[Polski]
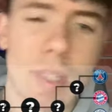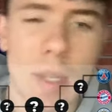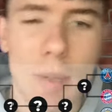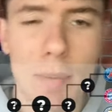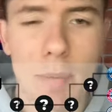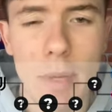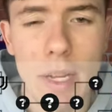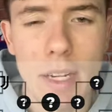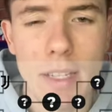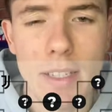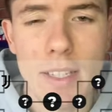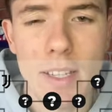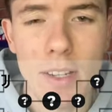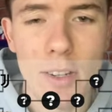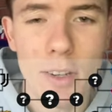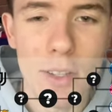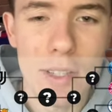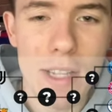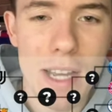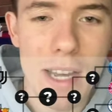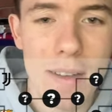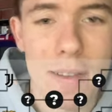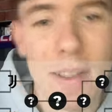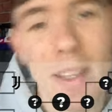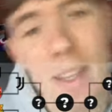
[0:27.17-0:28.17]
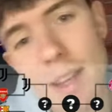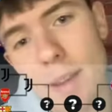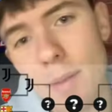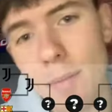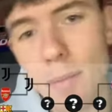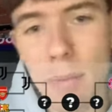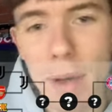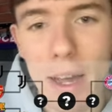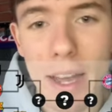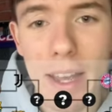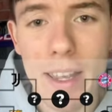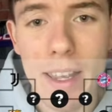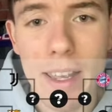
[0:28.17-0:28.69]
Barcelona,
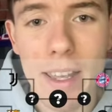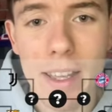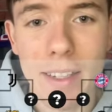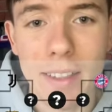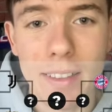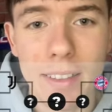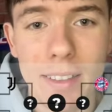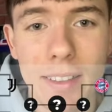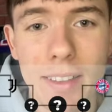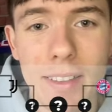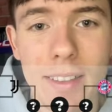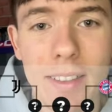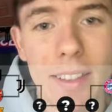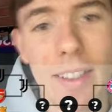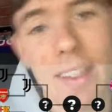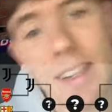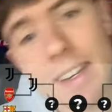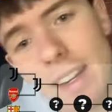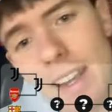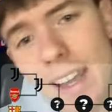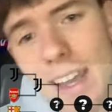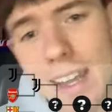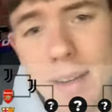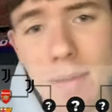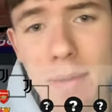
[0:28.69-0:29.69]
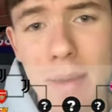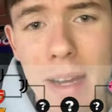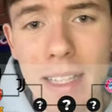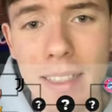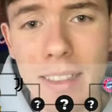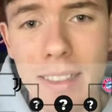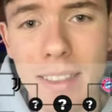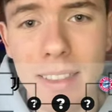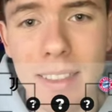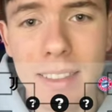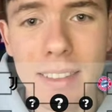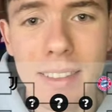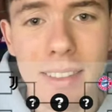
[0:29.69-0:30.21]
Bayern, Real
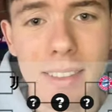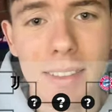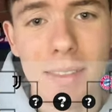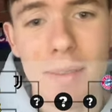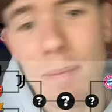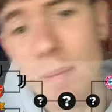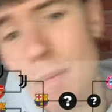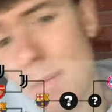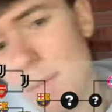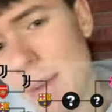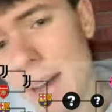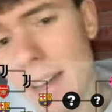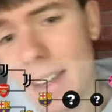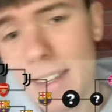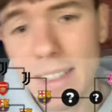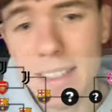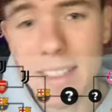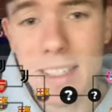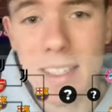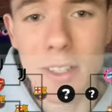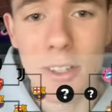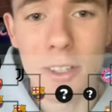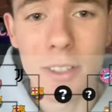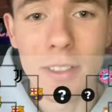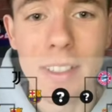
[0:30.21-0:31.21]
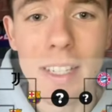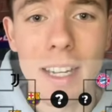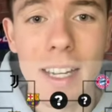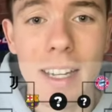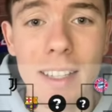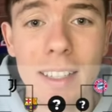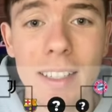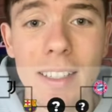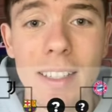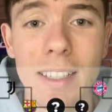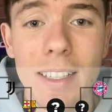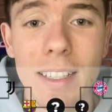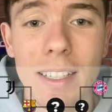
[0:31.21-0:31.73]
Madrid,
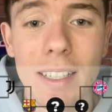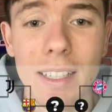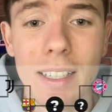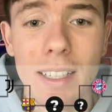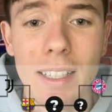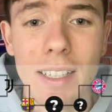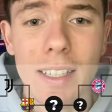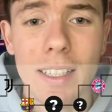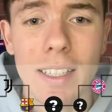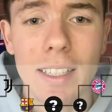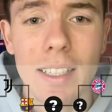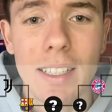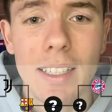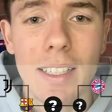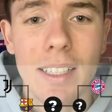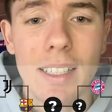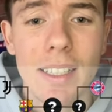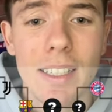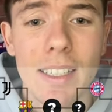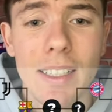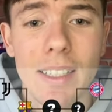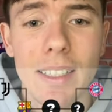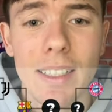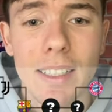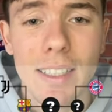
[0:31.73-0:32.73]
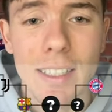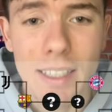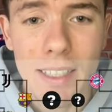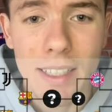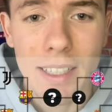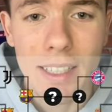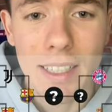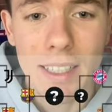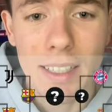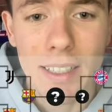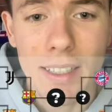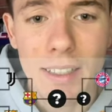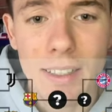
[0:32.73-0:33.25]
Barcelona i
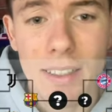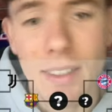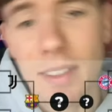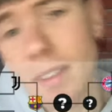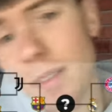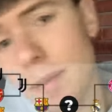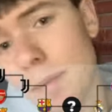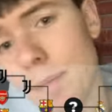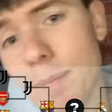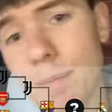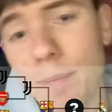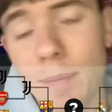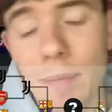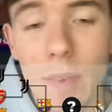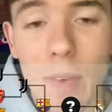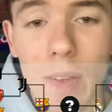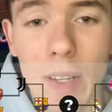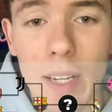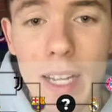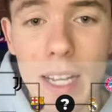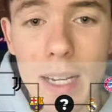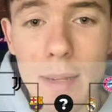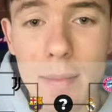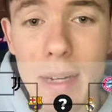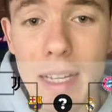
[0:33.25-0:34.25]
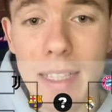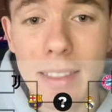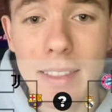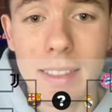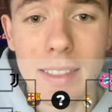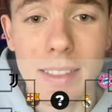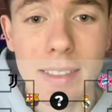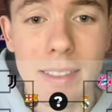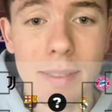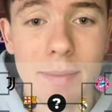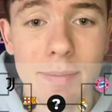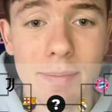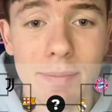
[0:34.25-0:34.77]
Real
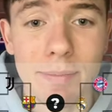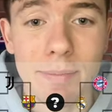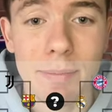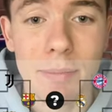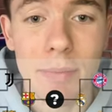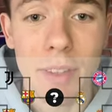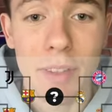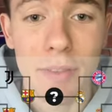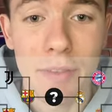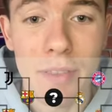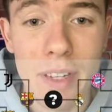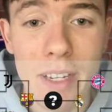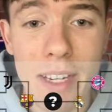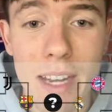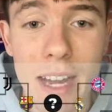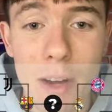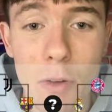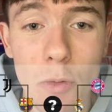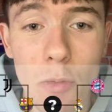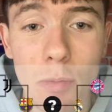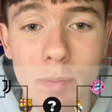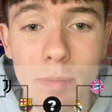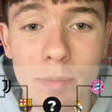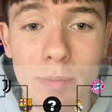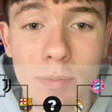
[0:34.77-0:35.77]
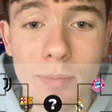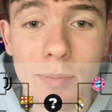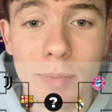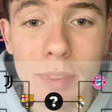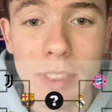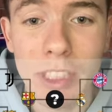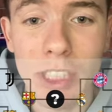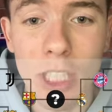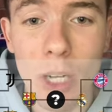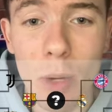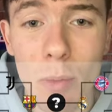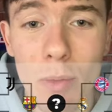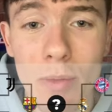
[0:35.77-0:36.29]
Madrid. Finał
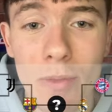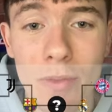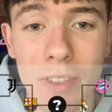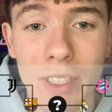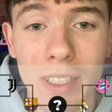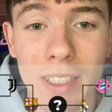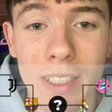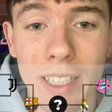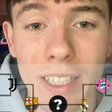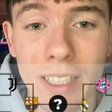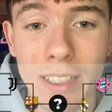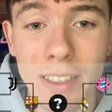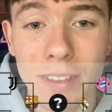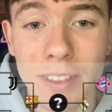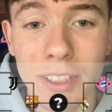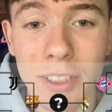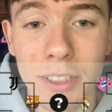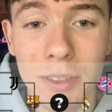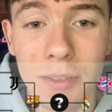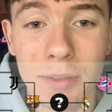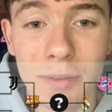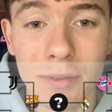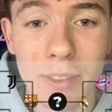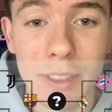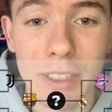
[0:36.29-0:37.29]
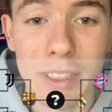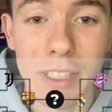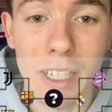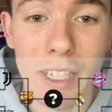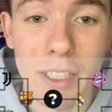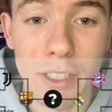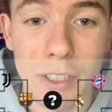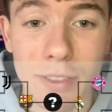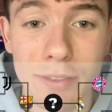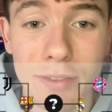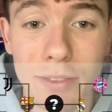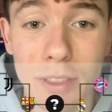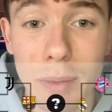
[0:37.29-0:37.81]
chciałbym wygrać,
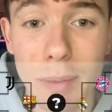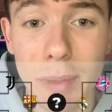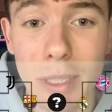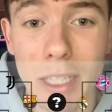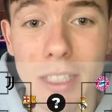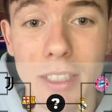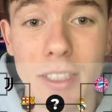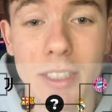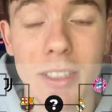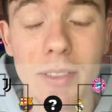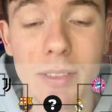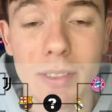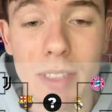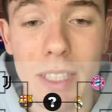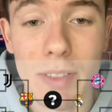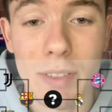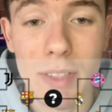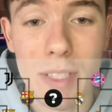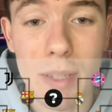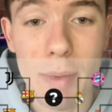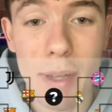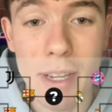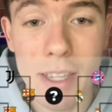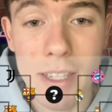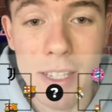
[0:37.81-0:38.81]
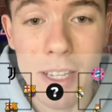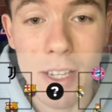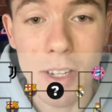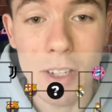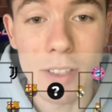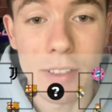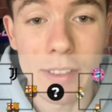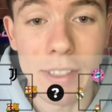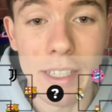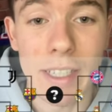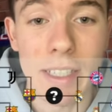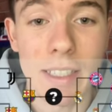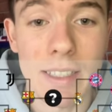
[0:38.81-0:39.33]
wygrać, wybrać FC
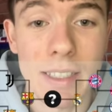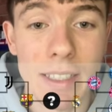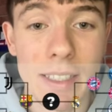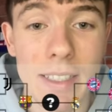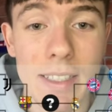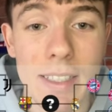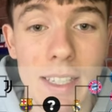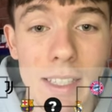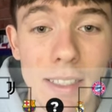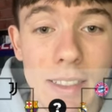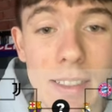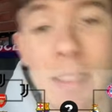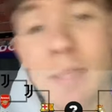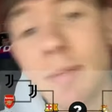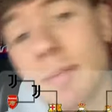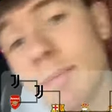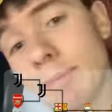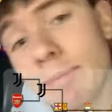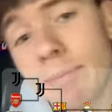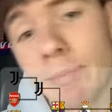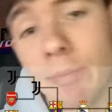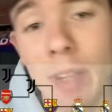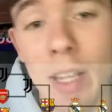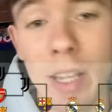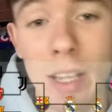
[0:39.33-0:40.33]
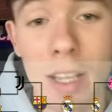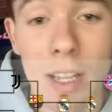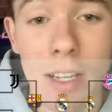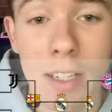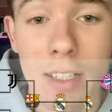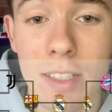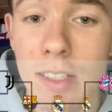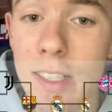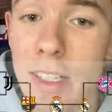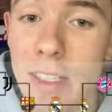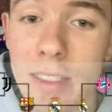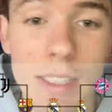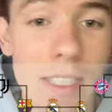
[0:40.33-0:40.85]
Barcelona, ale niestety
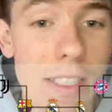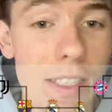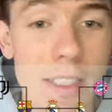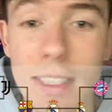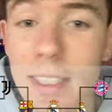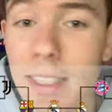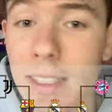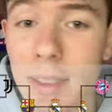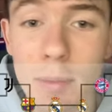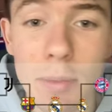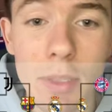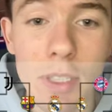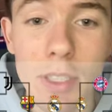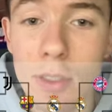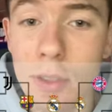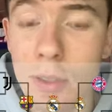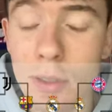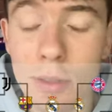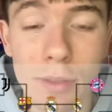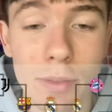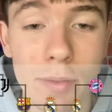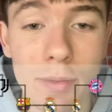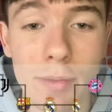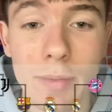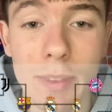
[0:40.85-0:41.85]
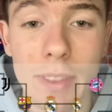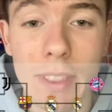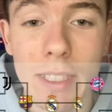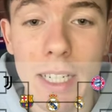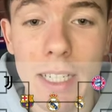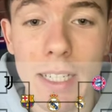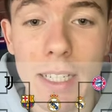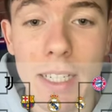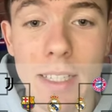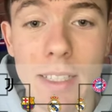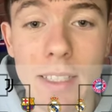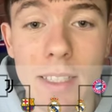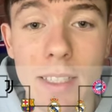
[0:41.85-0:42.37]
14 Lig Mistrzów.
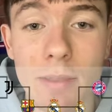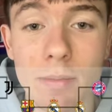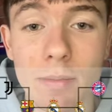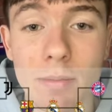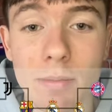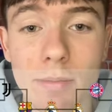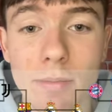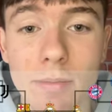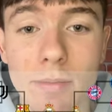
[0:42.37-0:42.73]
Tragedia.